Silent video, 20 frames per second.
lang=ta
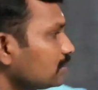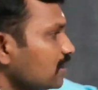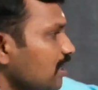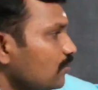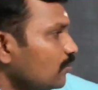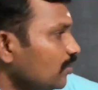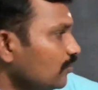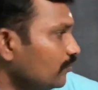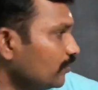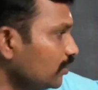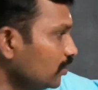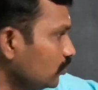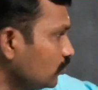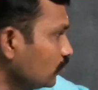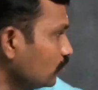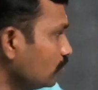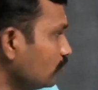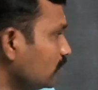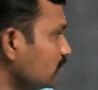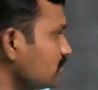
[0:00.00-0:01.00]
தமிழ் வெடி
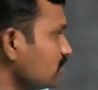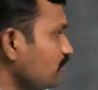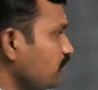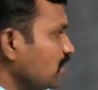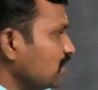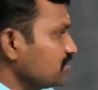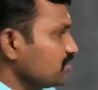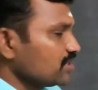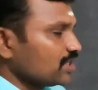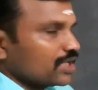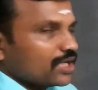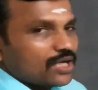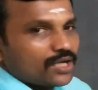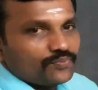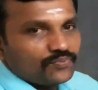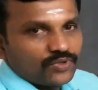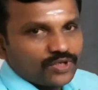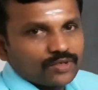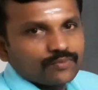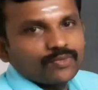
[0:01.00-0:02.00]
தூது வந்து பஞ்ச
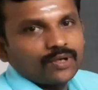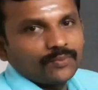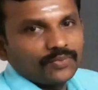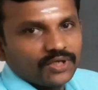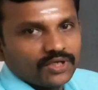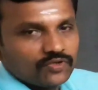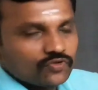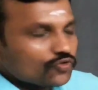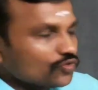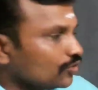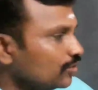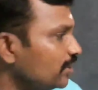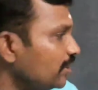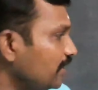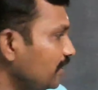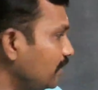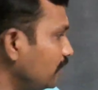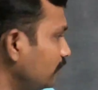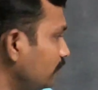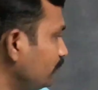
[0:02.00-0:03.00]
காப்பியம் அப்படின்னு
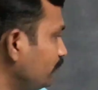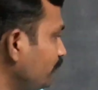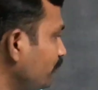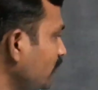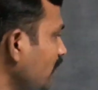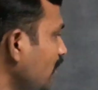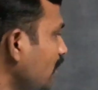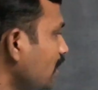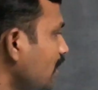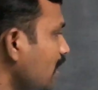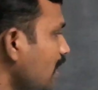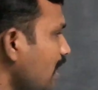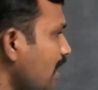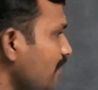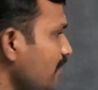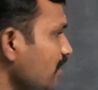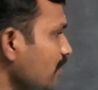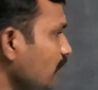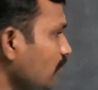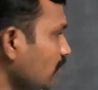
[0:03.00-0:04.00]
சொல்லியிருக்கு
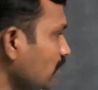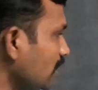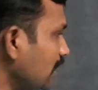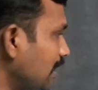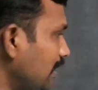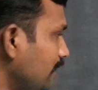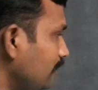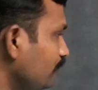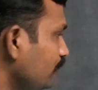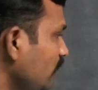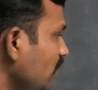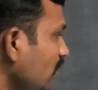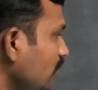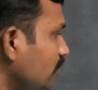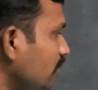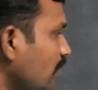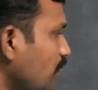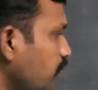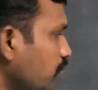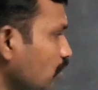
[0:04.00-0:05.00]
அதே போல்
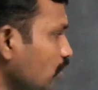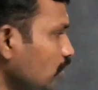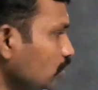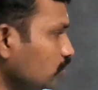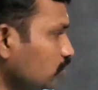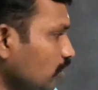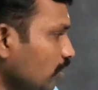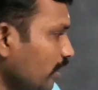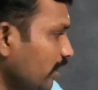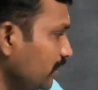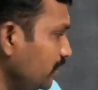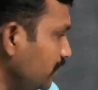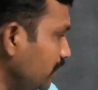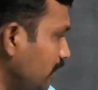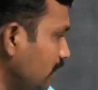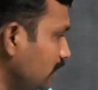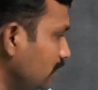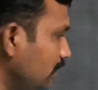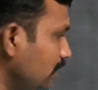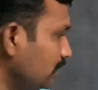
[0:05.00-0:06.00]
இந்த பொருள் தொகை
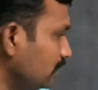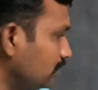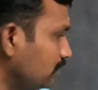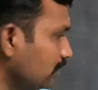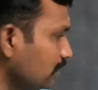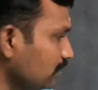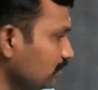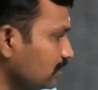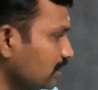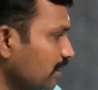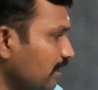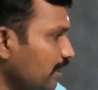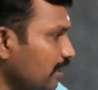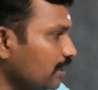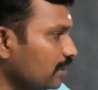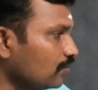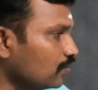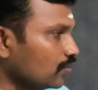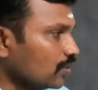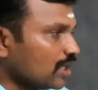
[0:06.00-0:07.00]
நிகண்டு
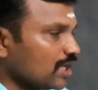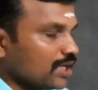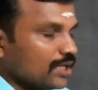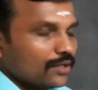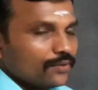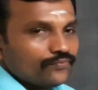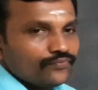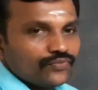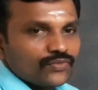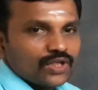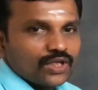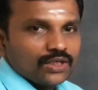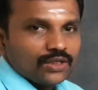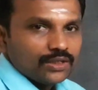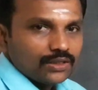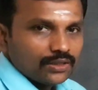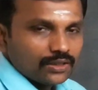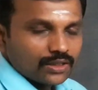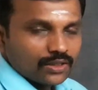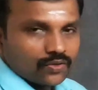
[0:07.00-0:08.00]
திருத்தணிகை உலா
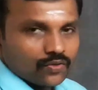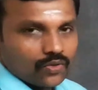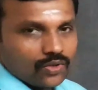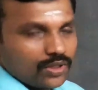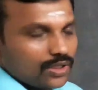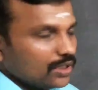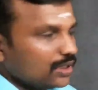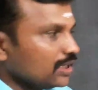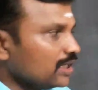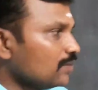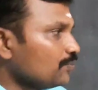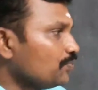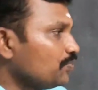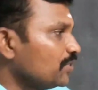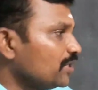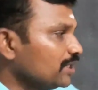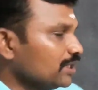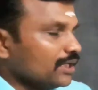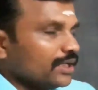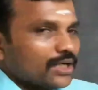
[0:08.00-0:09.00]
இந்த நூல்களில்
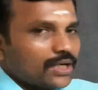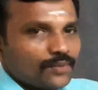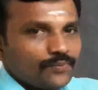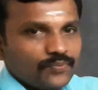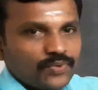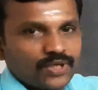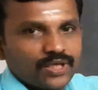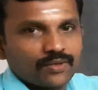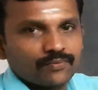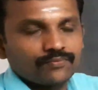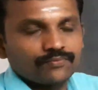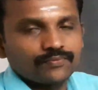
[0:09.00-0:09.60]
பெருங்காப்பியம்